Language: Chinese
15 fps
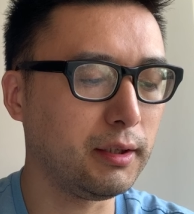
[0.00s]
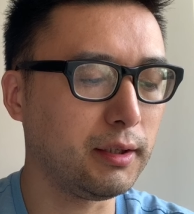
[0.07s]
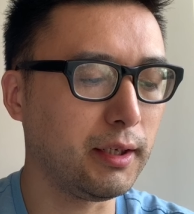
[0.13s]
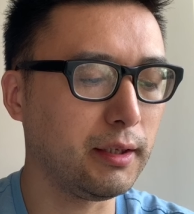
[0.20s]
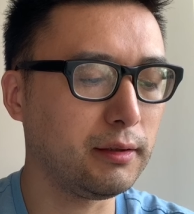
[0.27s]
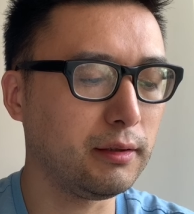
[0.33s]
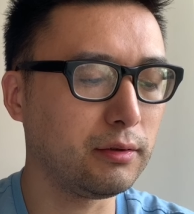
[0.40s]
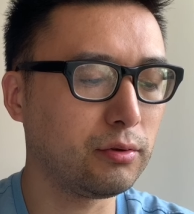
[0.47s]
一
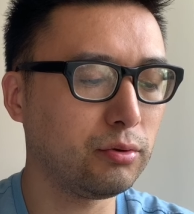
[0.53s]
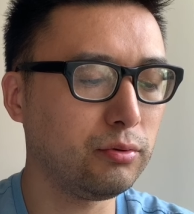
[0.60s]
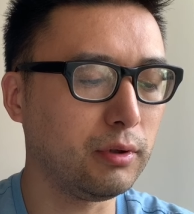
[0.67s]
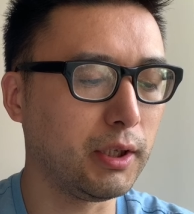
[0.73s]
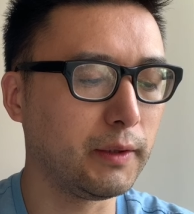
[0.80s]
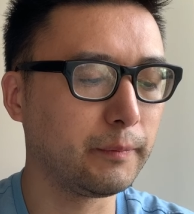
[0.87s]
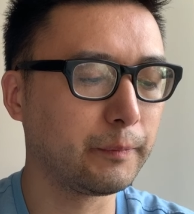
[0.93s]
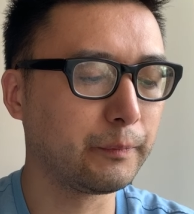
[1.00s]
碟子醋
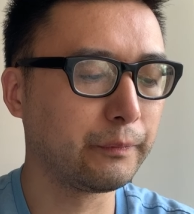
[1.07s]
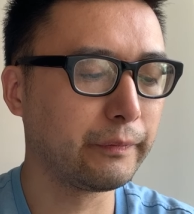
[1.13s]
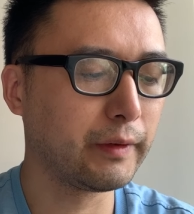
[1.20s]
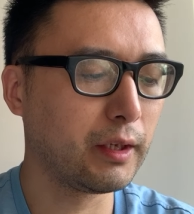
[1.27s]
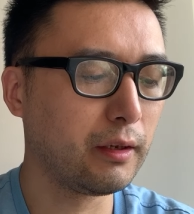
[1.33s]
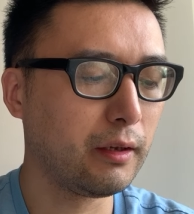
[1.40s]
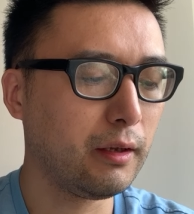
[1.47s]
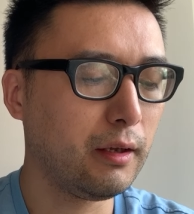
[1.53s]

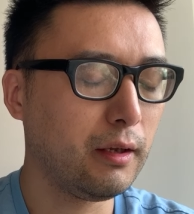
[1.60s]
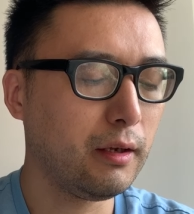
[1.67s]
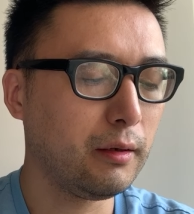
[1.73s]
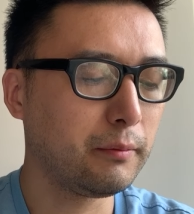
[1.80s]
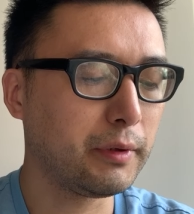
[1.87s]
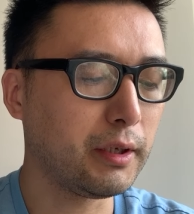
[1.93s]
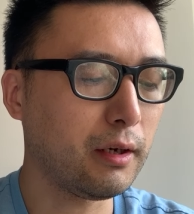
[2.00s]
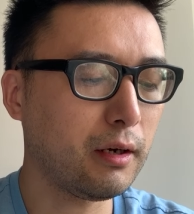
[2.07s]

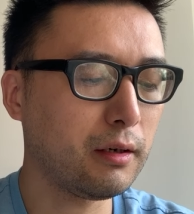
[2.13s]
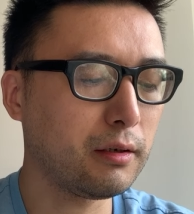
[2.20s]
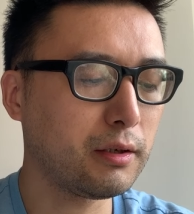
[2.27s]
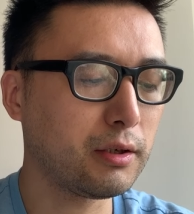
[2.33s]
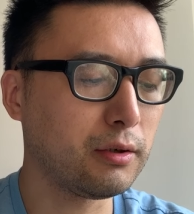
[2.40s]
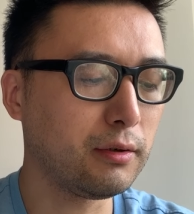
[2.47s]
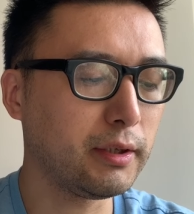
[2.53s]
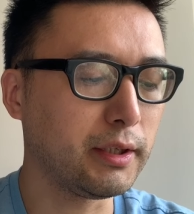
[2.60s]
了。”平儿
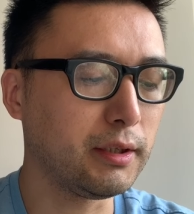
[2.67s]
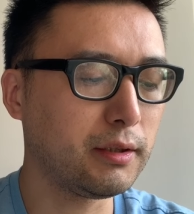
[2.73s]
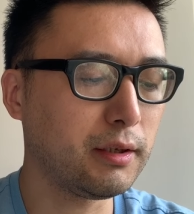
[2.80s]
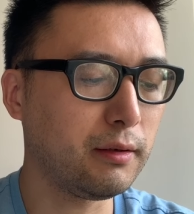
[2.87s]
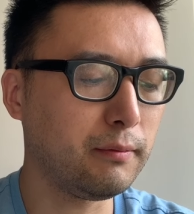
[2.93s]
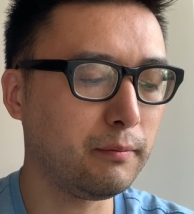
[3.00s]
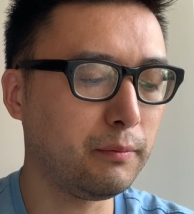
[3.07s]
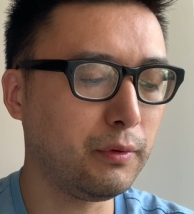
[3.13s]
手里
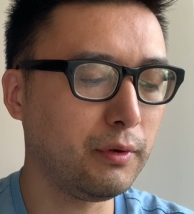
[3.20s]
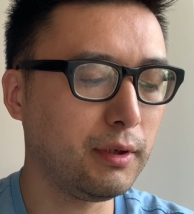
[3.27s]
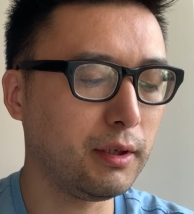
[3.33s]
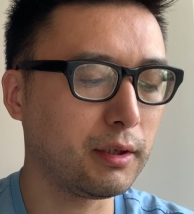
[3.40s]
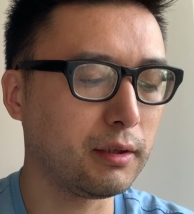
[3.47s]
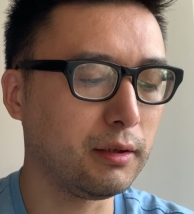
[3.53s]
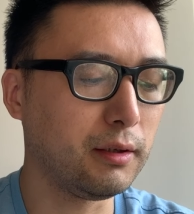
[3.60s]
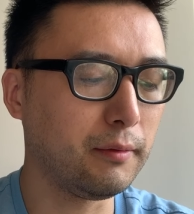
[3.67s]
正剥
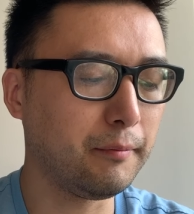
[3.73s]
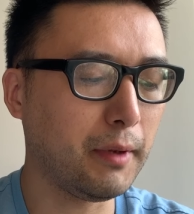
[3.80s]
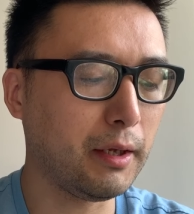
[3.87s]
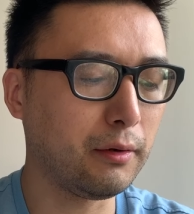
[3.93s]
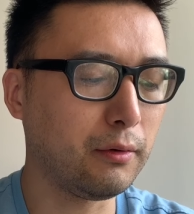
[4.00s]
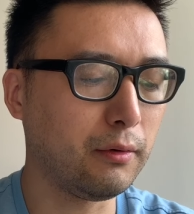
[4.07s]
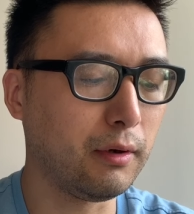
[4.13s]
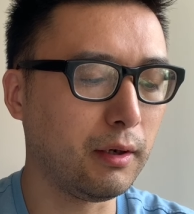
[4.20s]
了个
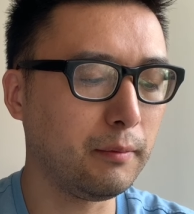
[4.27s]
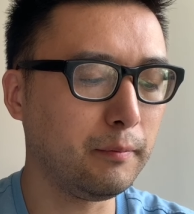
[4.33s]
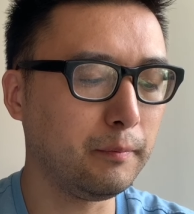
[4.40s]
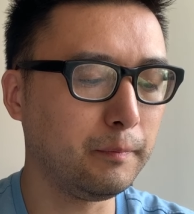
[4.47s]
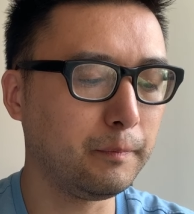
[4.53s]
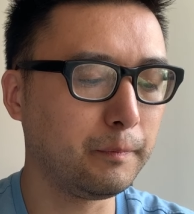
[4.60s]
满黄